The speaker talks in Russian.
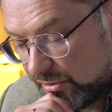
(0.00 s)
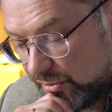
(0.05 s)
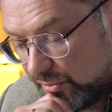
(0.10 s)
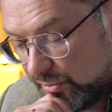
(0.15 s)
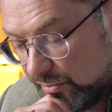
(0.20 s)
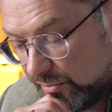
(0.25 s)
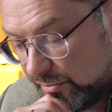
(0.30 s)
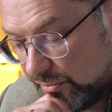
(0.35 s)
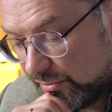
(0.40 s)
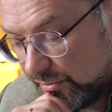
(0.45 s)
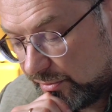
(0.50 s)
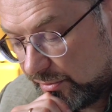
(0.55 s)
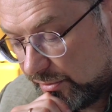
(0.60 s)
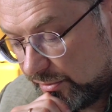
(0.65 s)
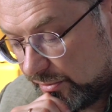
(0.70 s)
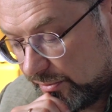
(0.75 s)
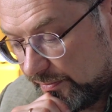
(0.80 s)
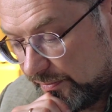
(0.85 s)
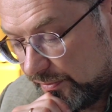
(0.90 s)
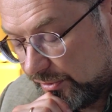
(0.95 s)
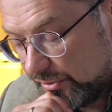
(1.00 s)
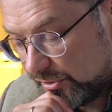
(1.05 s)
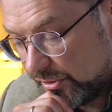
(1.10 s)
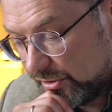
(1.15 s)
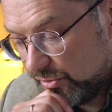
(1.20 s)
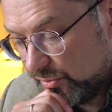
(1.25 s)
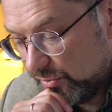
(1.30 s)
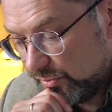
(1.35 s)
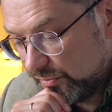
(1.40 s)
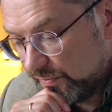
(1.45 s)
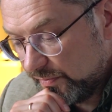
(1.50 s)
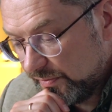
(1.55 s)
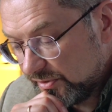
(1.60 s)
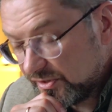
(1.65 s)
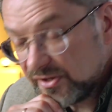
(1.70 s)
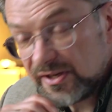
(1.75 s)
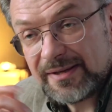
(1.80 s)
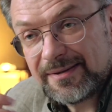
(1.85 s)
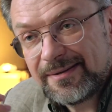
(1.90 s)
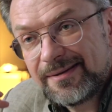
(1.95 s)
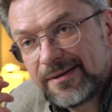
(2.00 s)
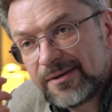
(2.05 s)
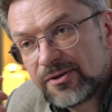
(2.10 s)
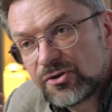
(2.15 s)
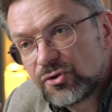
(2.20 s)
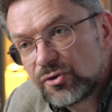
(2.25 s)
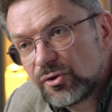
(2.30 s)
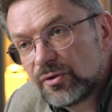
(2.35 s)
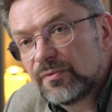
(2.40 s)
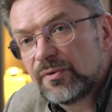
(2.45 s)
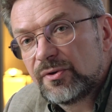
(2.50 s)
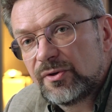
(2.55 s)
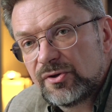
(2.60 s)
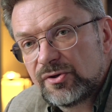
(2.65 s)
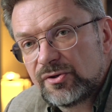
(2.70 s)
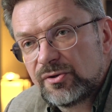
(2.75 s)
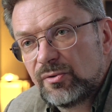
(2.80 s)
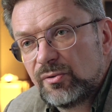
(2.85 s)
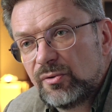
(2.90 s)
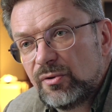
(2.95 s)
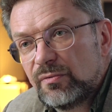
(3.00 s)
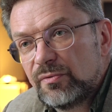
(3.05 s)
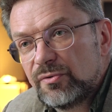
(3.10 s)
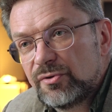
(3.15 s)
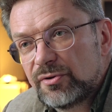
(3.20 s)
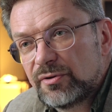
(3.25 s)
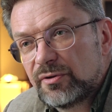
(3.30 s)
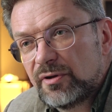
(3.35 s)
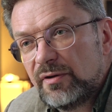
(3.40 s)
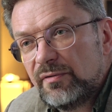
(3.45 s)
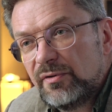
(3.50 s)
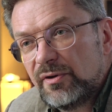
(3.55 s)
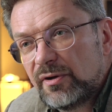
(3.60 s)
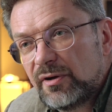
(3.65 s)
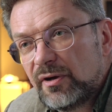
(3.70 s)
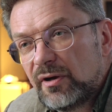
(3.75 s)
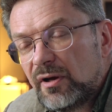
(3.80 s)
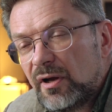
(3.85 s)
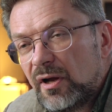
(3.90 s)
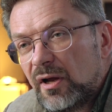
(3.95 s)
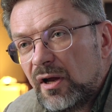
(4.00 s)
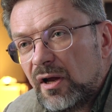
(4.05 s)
но э, сочувствие, заинтересованность другого человека —